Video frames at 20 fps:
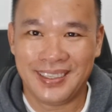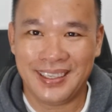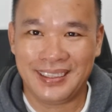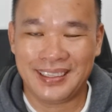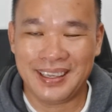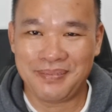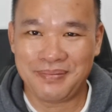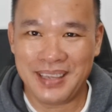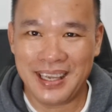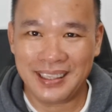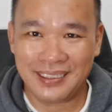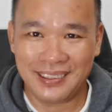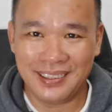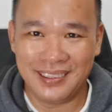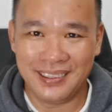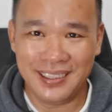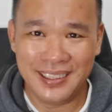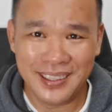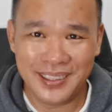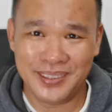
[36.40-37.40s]
thế tam giác
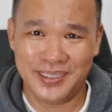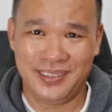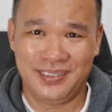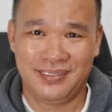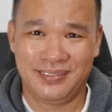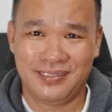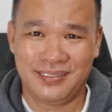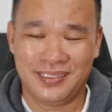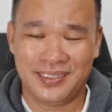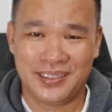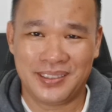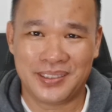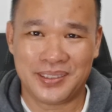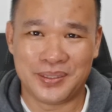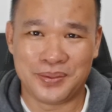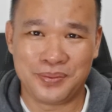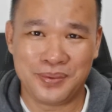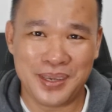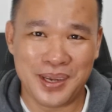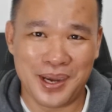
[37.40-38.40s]
tình yêu
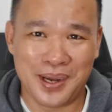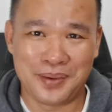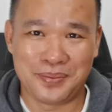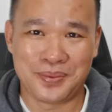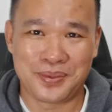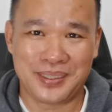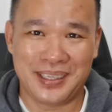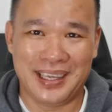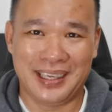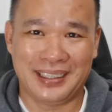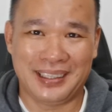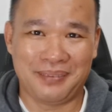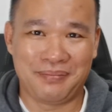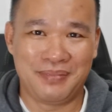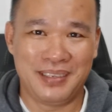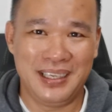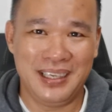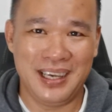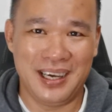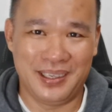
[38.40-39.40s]
cũng do một nhà
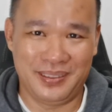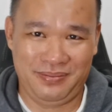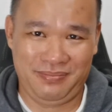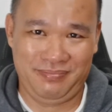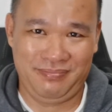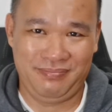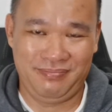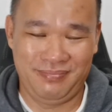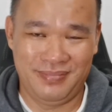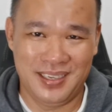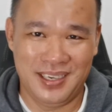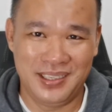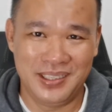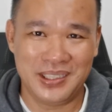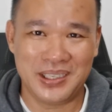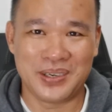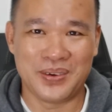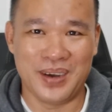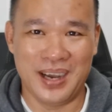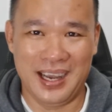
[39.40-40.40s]
tâm lý học ở
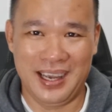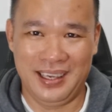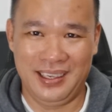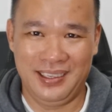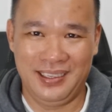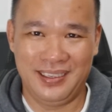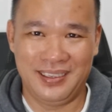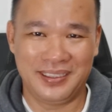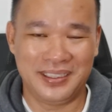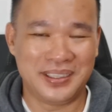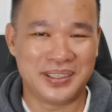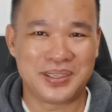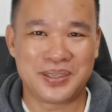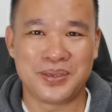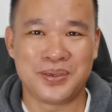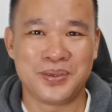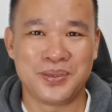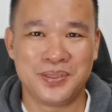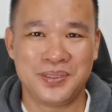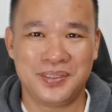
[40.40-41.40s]
nước ngoài họ
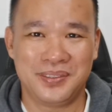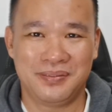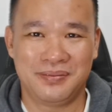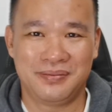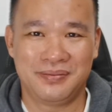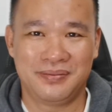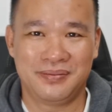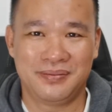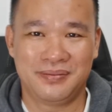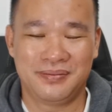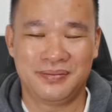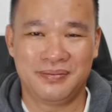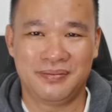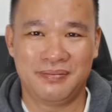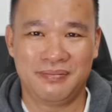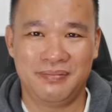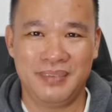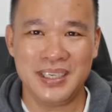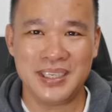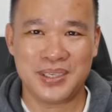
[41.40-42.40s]
nghiên cứu
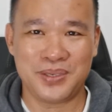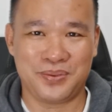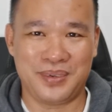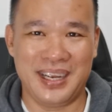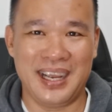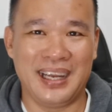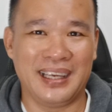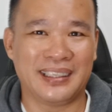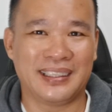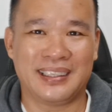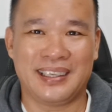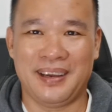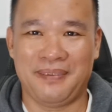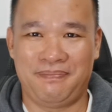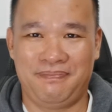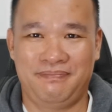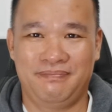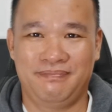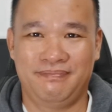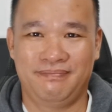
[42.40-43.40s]
mấy chục ngàn
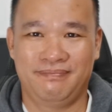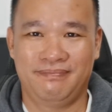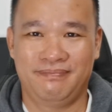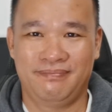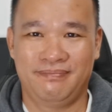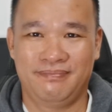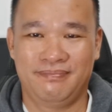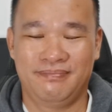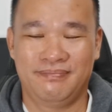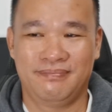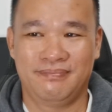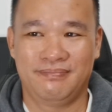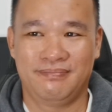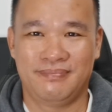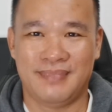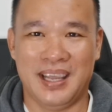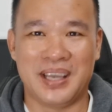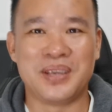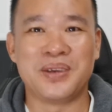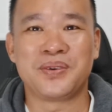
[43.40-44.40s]
cặp
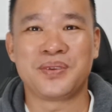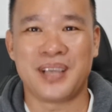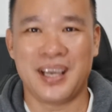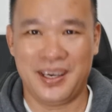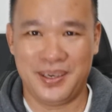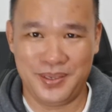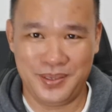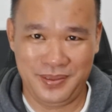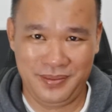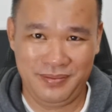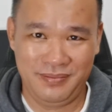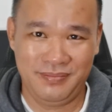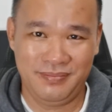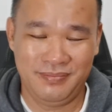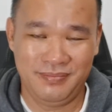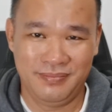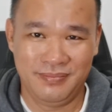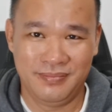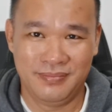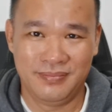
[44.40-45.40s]
đã yêu nhau
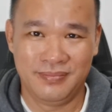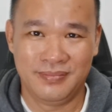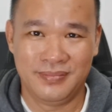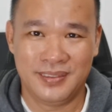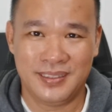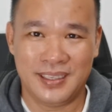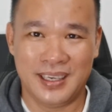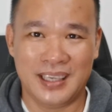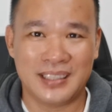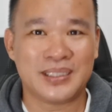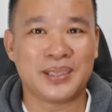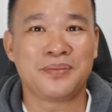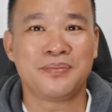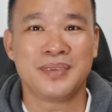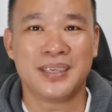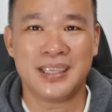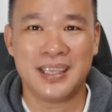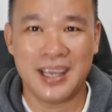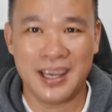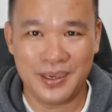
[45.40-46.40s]
đã
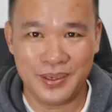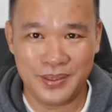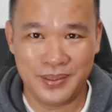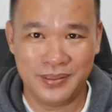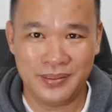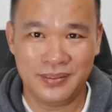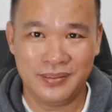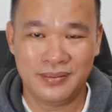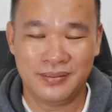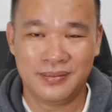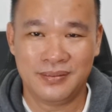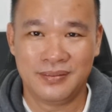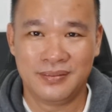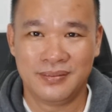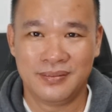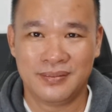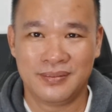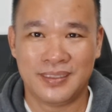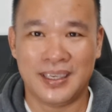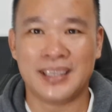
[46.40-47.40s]
sống với nhau
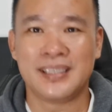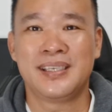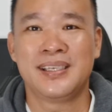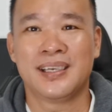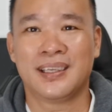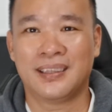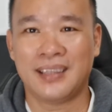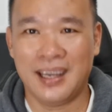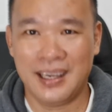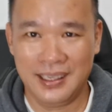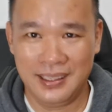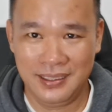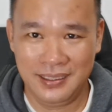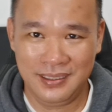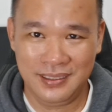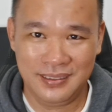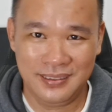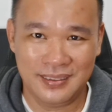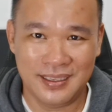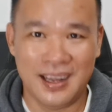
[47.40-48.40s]
đã chia
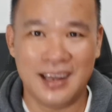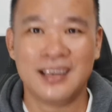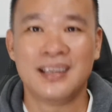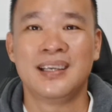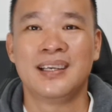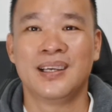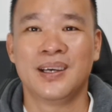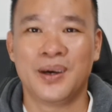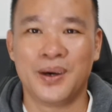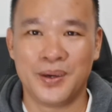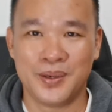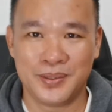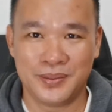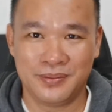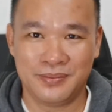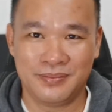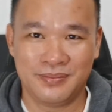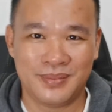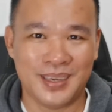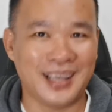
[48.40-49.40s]
tay đã ly
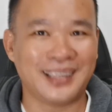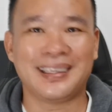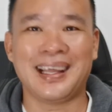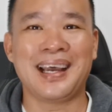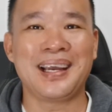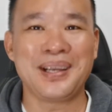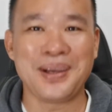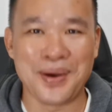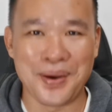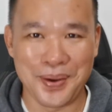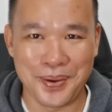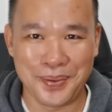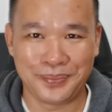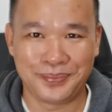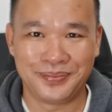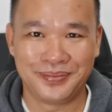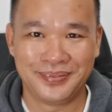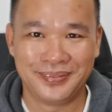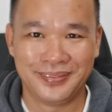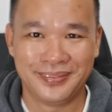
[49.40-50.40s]
hôn đã tái
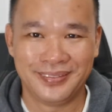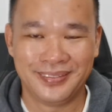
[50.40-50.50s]
hôn